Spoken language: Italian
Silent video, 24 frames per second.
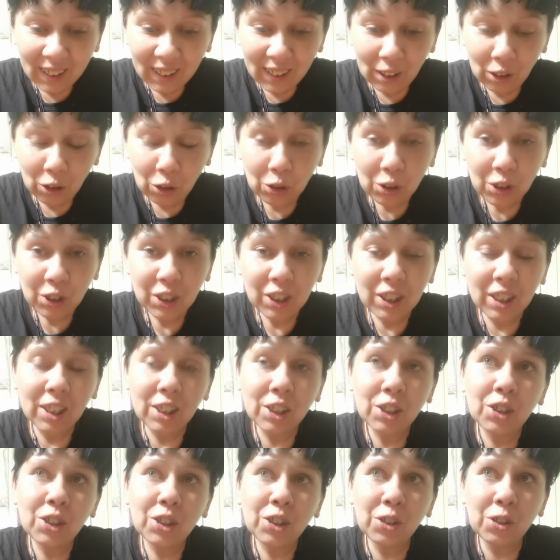lo
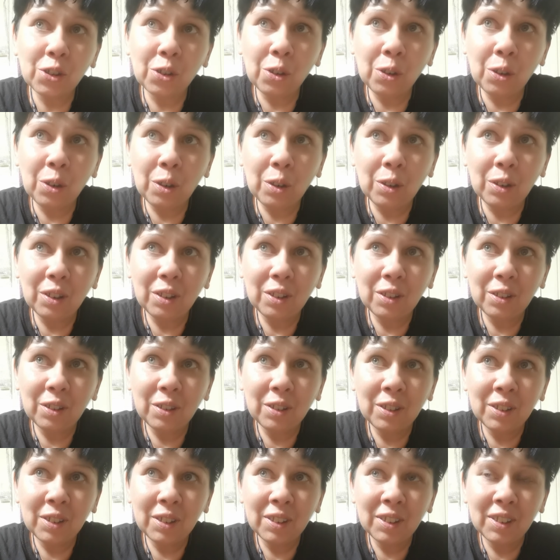stesso
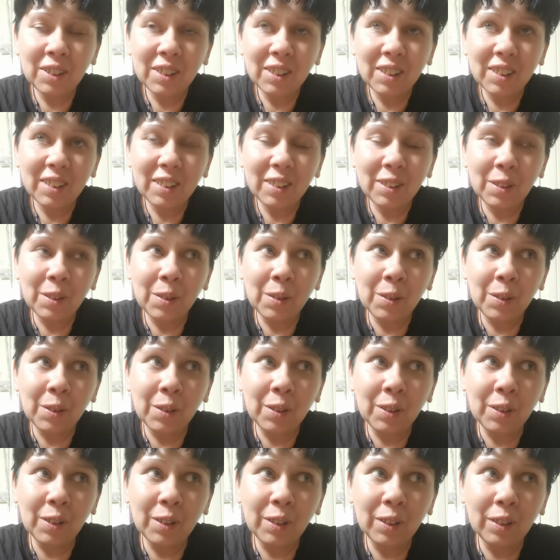
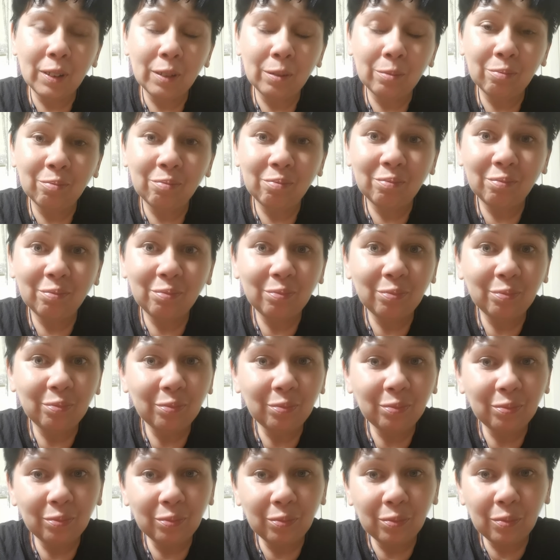eh,
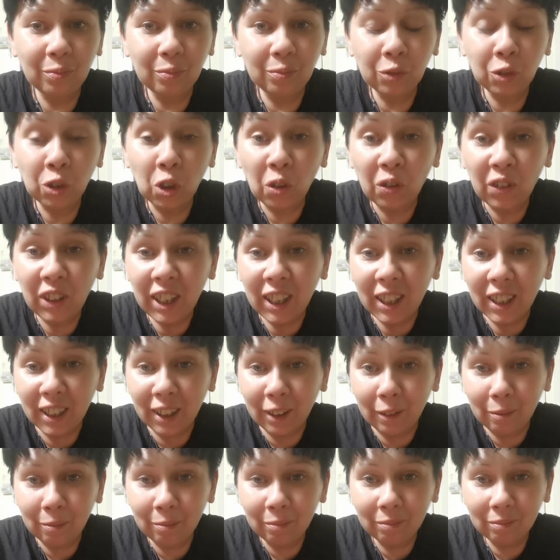
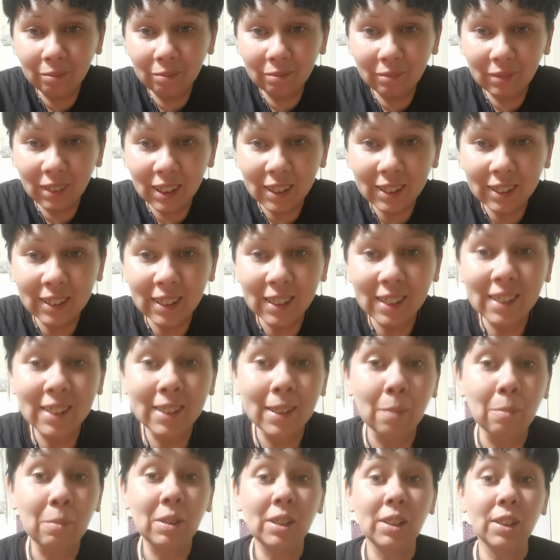dovere, la stessa
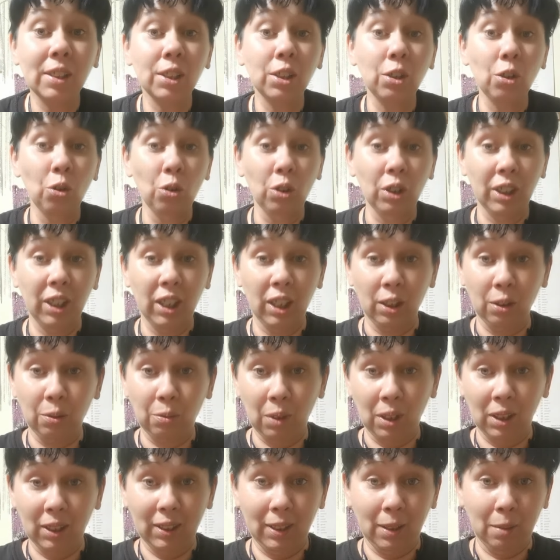missione in
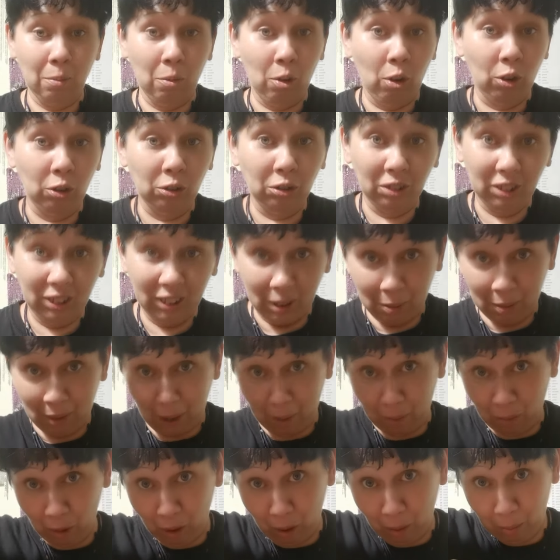qualche modo,
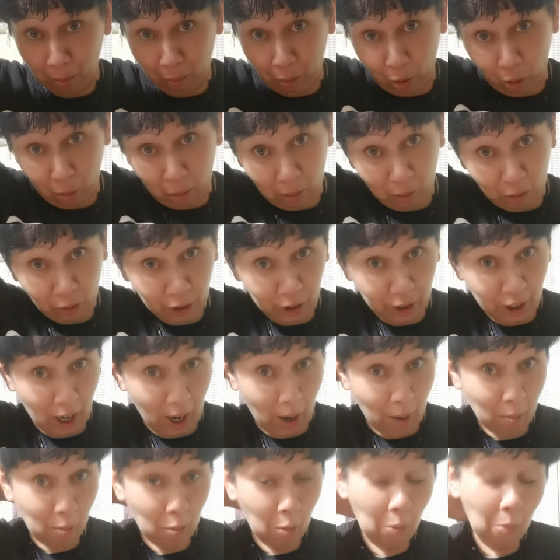chiamiamola un po' come
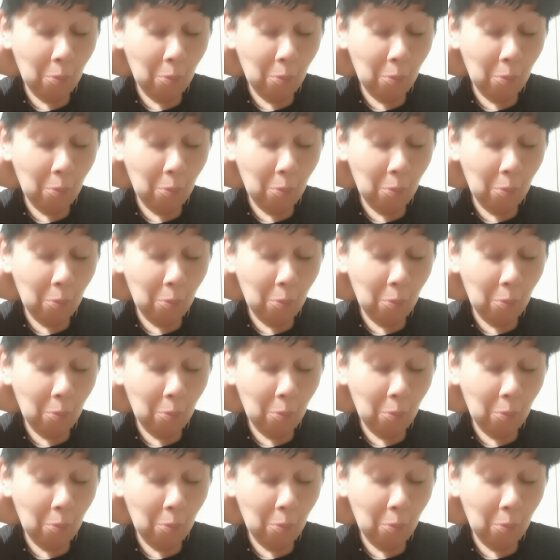vogliamo.